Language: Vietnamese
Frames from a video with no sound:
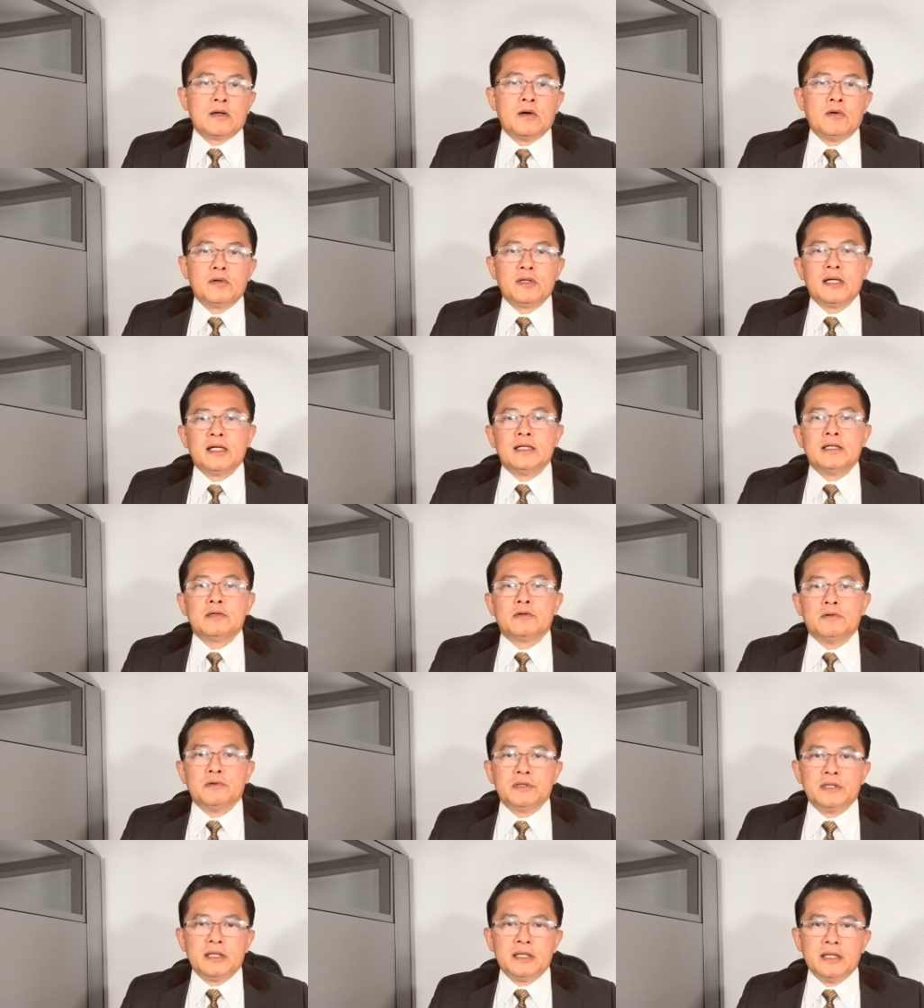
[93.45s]
ngôn ngữ
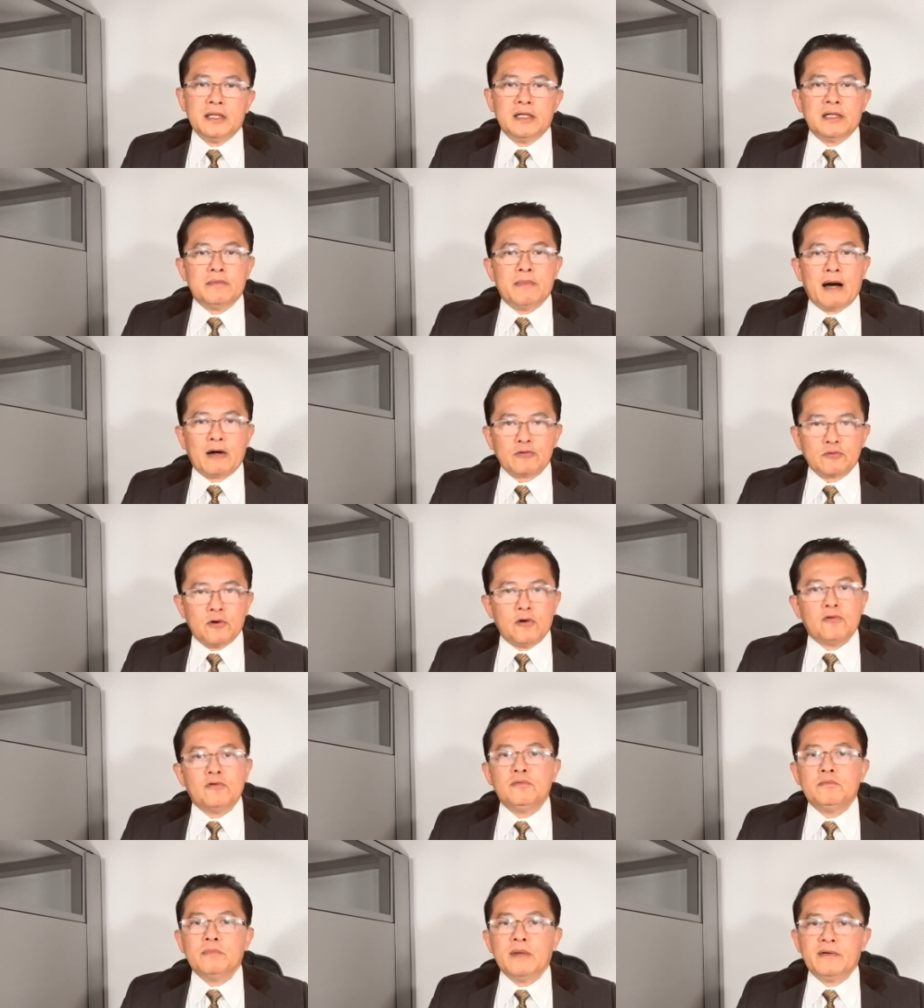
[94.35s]
của những người bảo
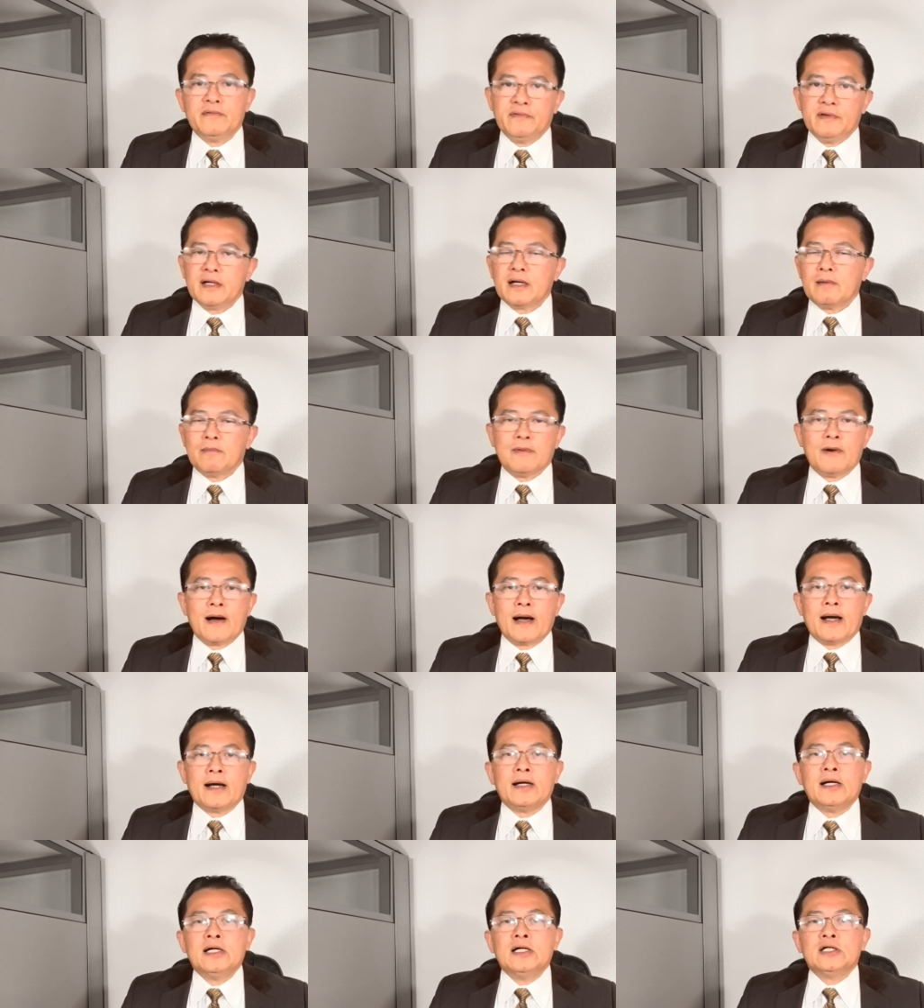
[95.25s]
thủ bên phía cộng
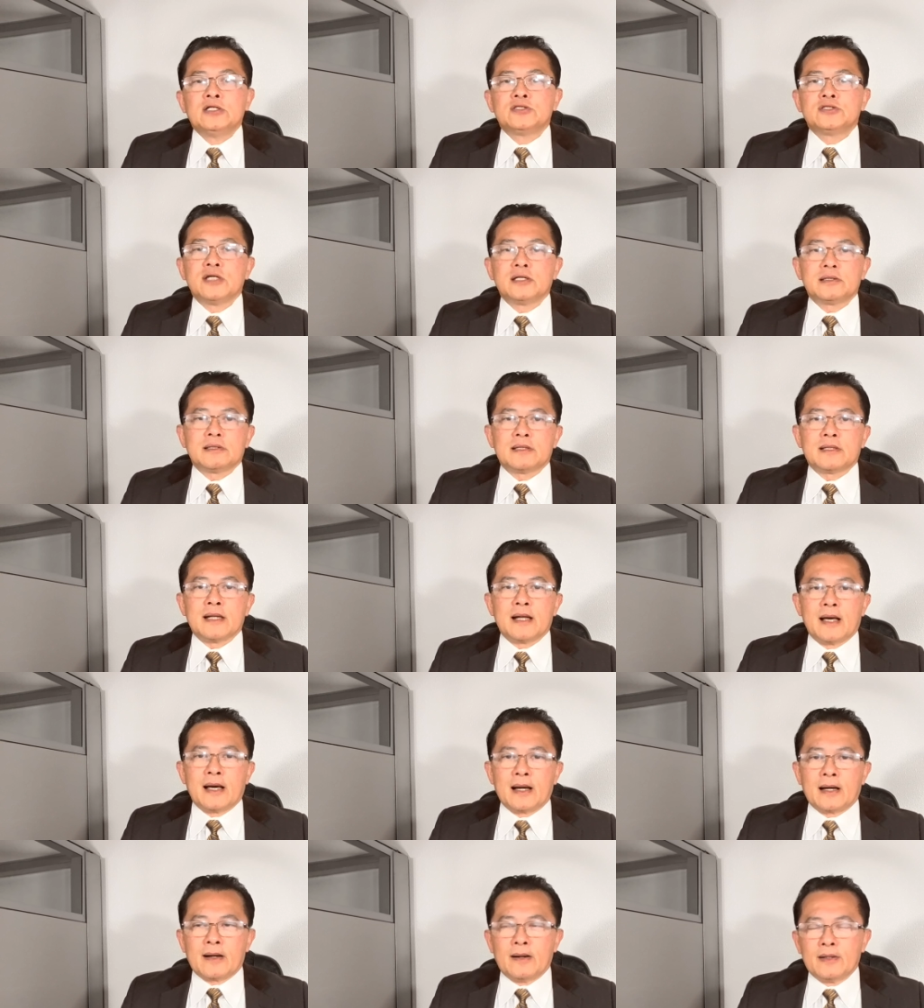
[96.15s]
hòa rất
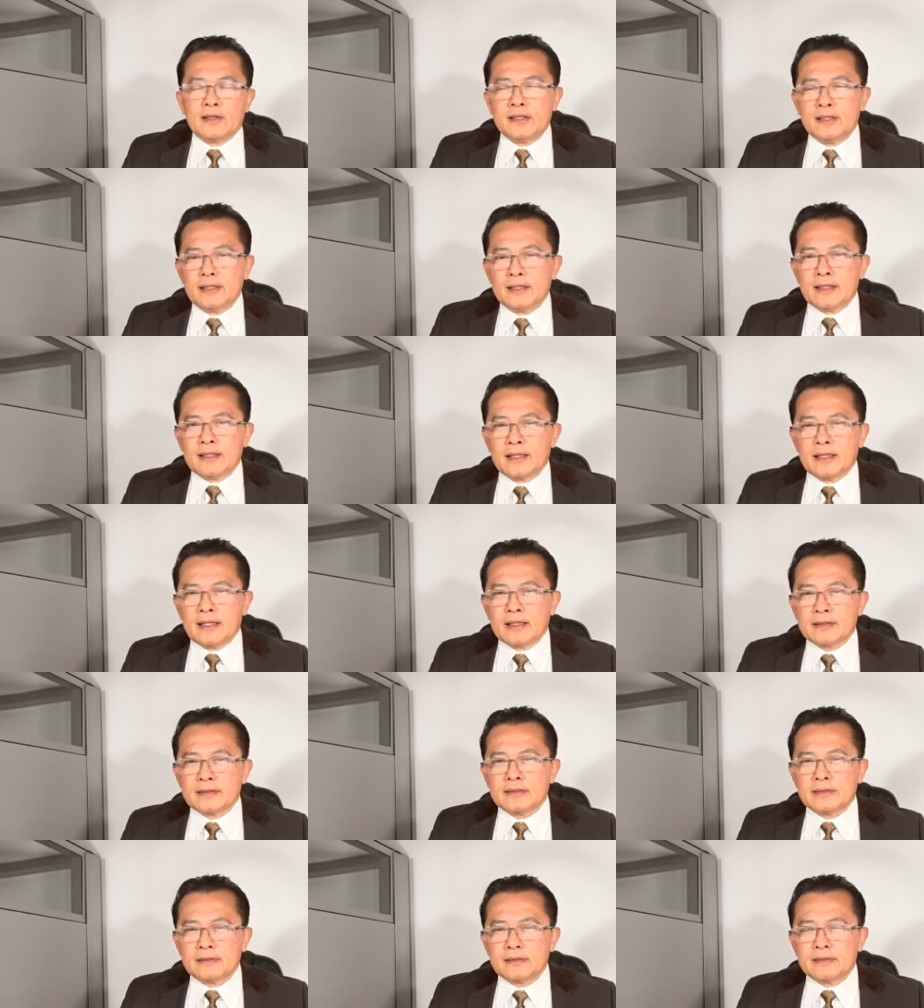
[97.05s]
là coi như
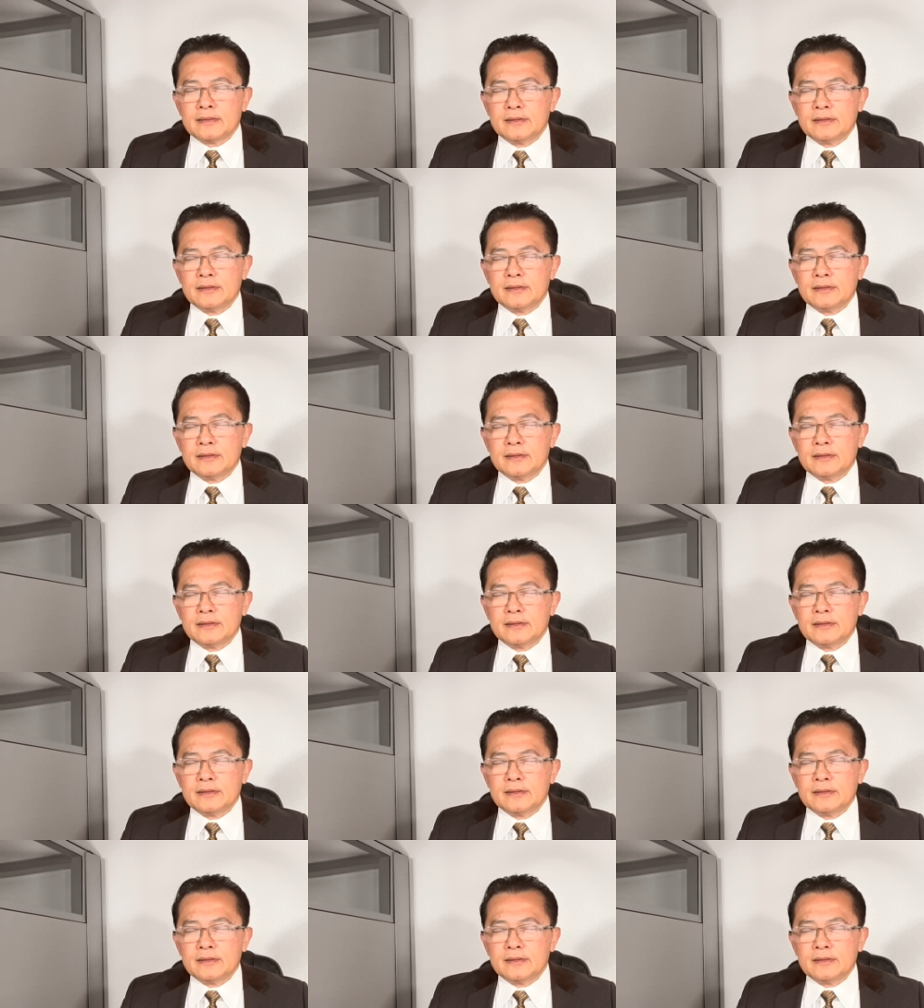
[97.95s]
là